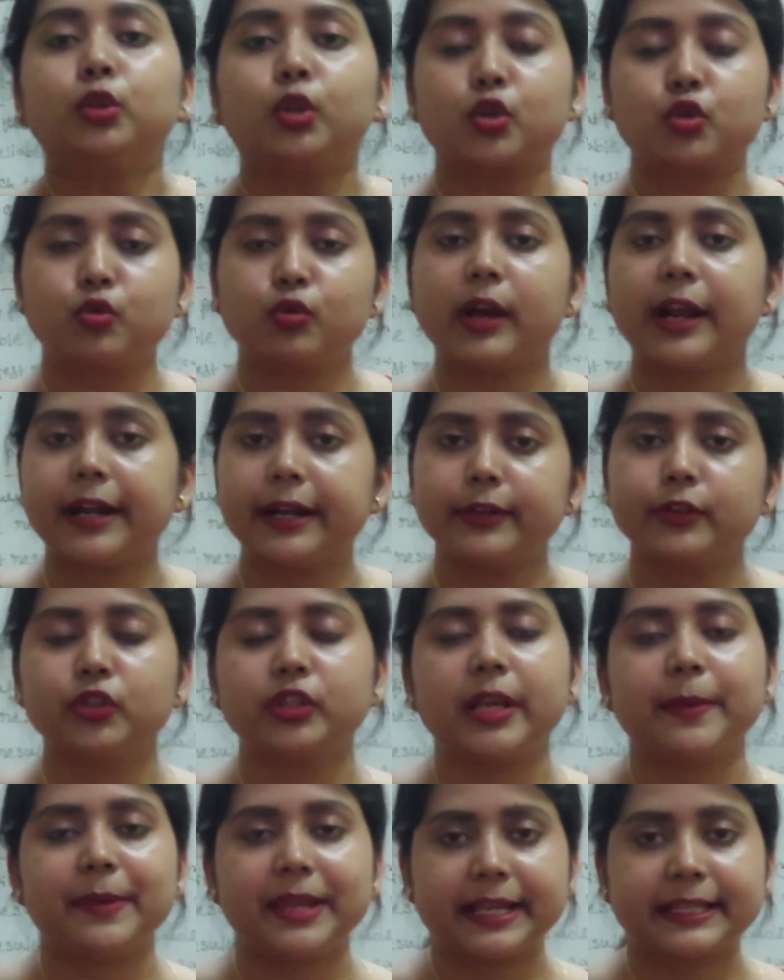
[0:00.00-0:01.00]
তো সুগারের
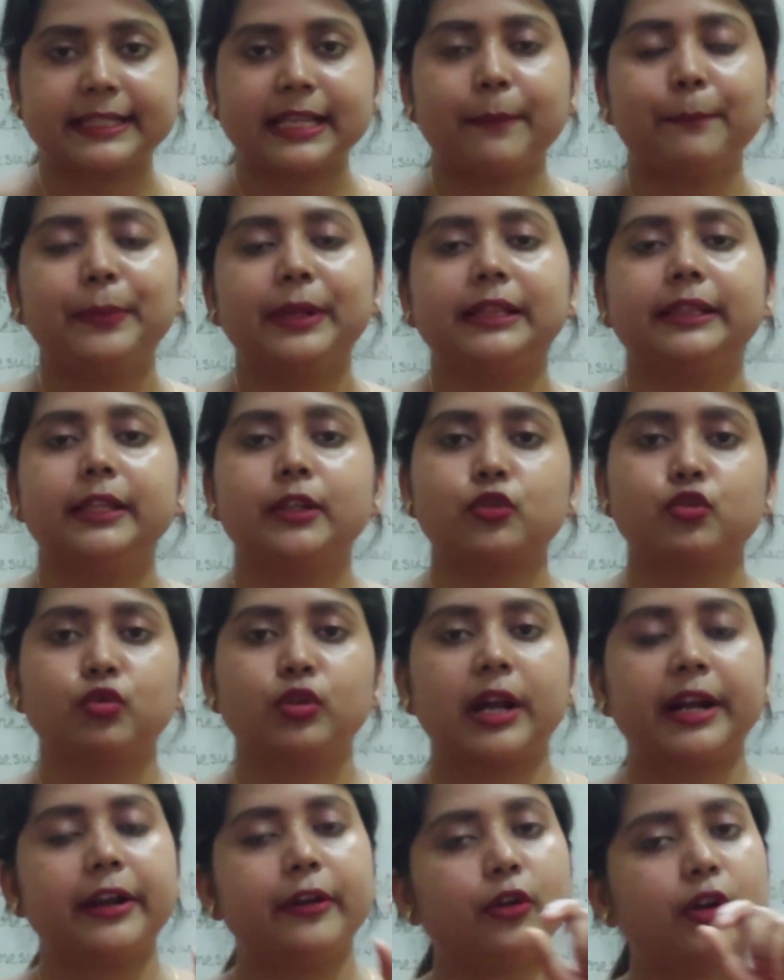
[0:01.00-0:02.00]
যদি আমি এক্সাম্পল দিই
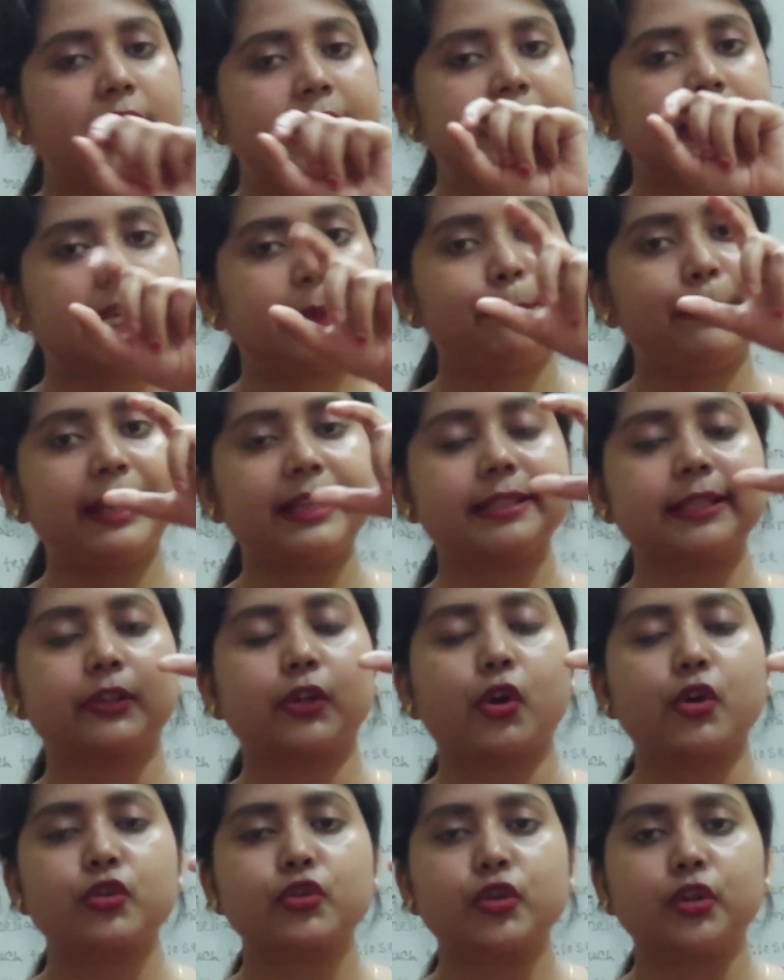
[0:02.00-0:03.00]
সুগারের ওখানে দেখবে যে
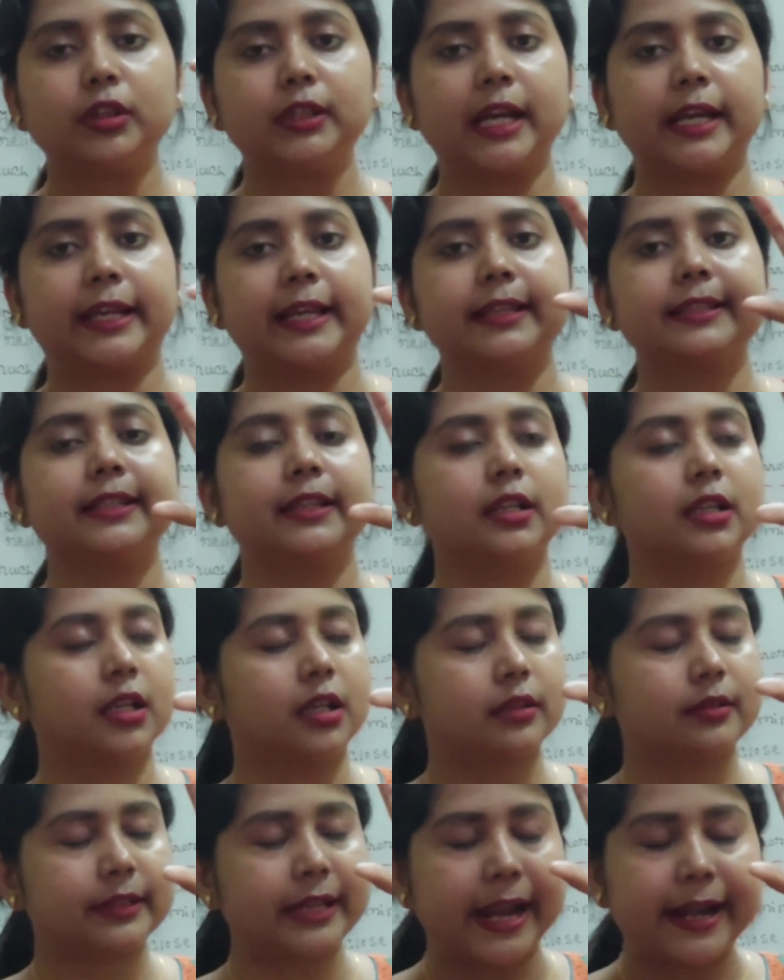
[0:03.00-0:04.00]
কন্ট্রোল থাকে যে
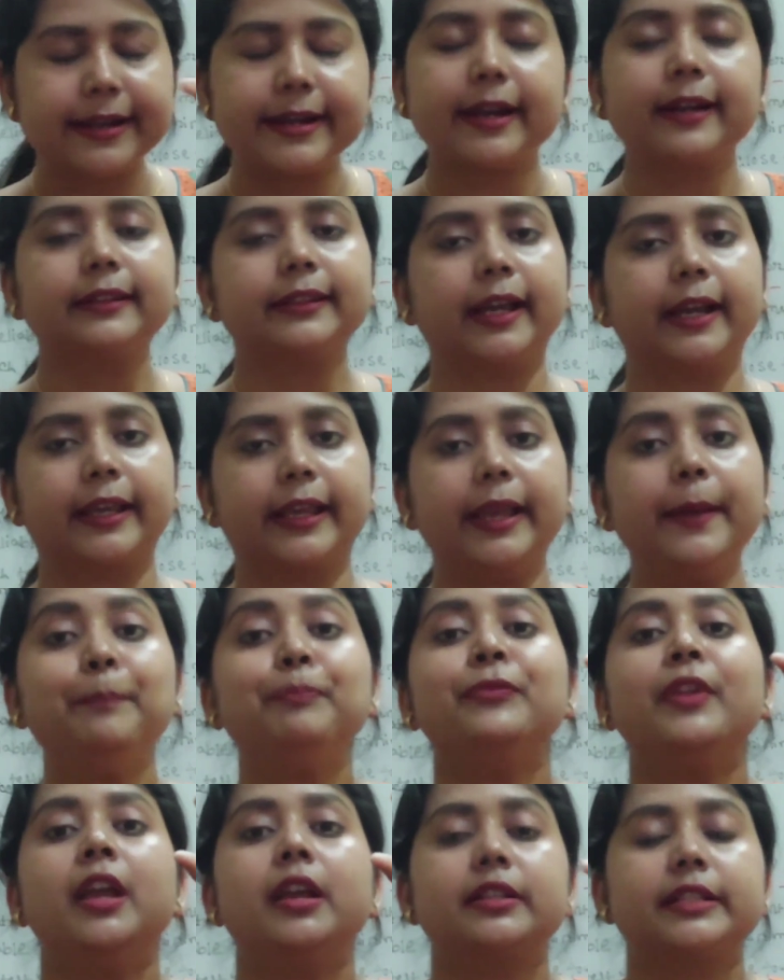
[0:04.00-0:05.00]
স্ট্যান্ডার্ড থাকে
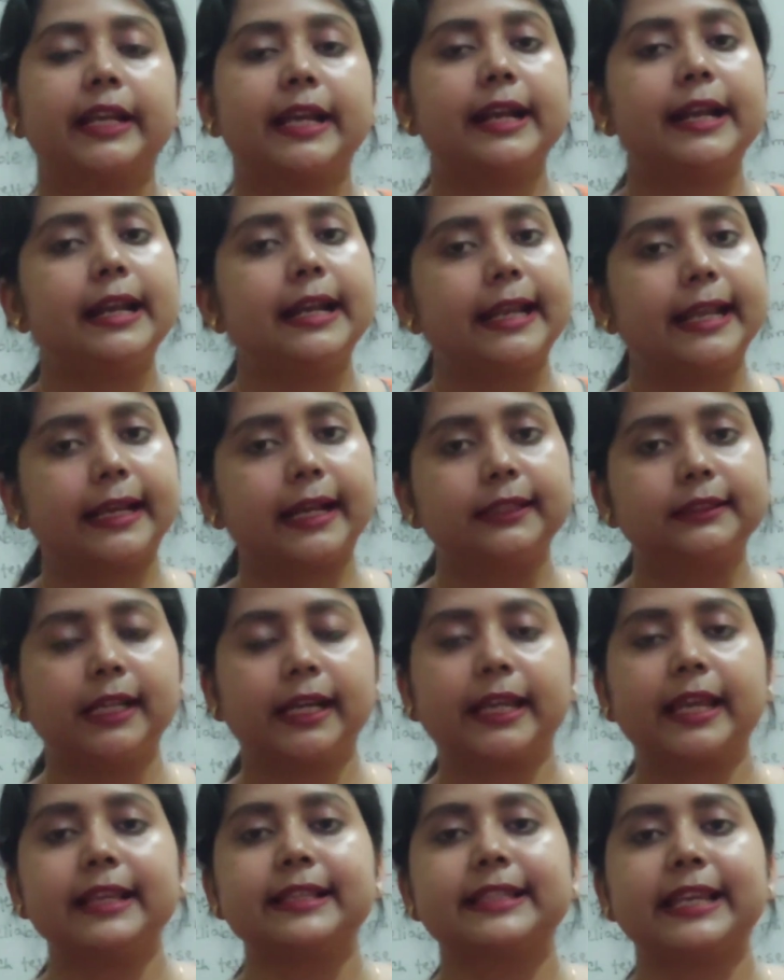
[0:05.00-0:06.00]
সেখানে লেখা
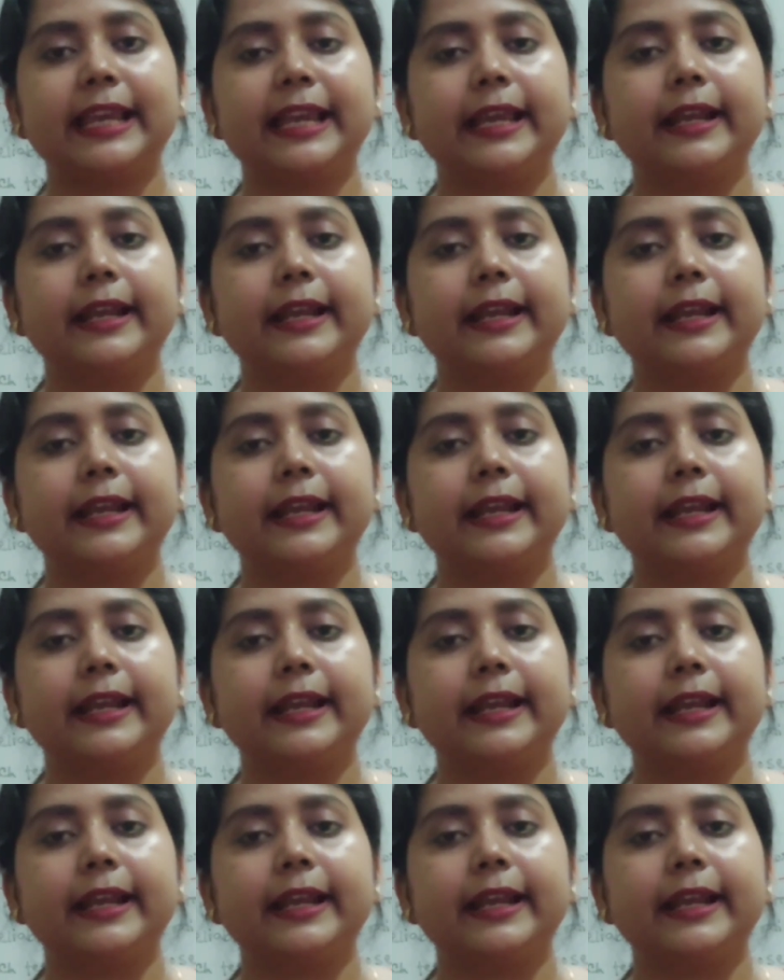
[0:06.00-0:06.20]
থাকে যে